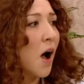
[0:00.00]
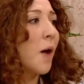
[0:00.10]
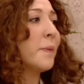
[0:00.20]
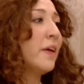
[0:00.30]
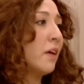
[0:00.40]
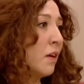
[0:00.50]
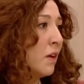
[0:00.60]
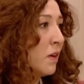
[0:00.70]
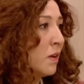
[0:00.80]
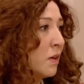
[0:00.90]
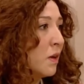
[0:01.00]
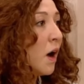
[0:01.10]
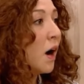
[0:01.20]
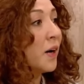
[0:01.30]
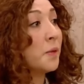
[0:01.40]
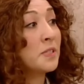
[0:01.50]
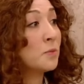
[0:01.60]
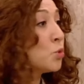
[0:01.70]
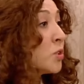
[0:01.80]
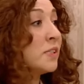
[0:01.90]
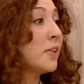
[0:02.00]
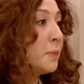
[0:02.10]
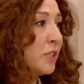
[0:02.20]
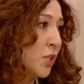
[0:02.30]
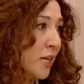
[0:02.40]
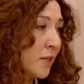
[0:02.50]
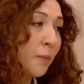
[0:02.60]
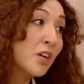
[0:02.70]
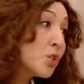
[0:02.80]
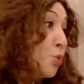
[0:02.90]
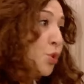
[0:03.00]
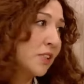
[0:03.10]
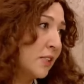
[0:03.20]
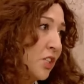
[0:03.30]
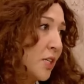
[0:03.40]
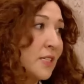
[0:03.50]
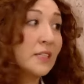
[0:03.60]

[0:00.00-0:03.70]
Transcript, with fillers: Abi. He. Arabesk müzik dinlemeyeceğiz. Yabancı müzik dinleyeceğiz.